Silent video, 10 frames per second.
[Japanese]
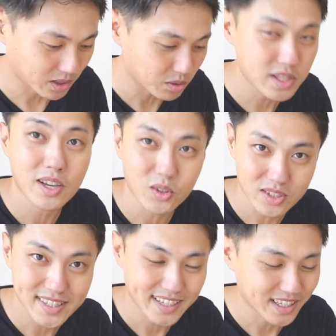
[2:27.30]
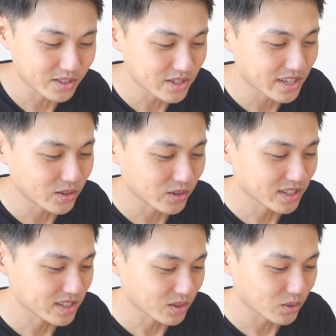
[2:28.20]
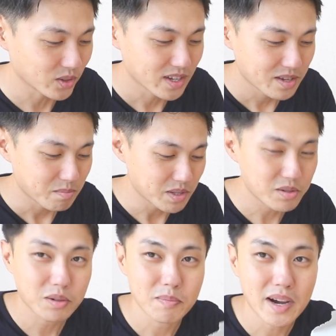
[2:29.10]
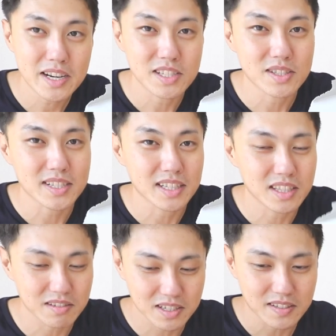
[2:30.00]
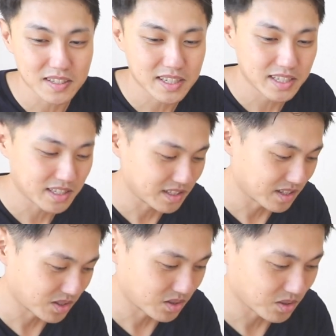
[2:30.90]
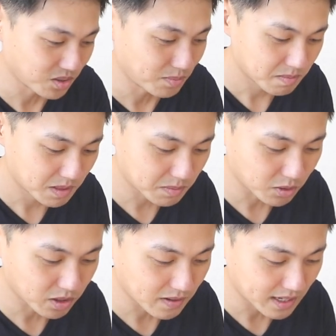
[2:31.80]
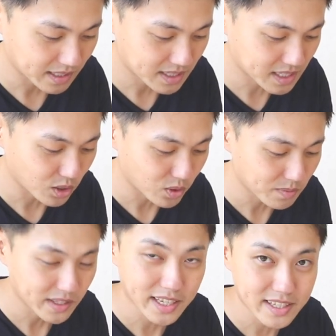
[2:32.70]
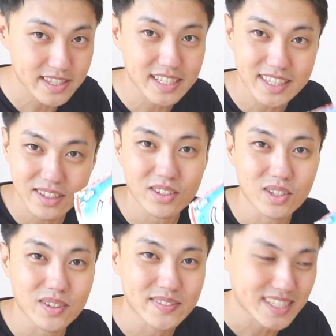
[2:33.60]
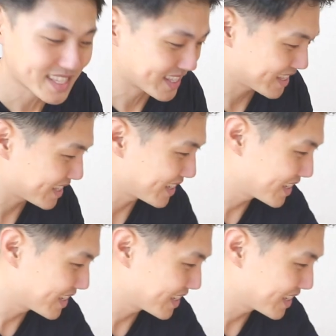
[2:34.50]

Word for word: 蚊取り線香ですね蚊取り線香なんですけど別にこれ毎日使ってるわけではないんですよ、まあ、でもこれは夏が終わるまで使っていこうと思います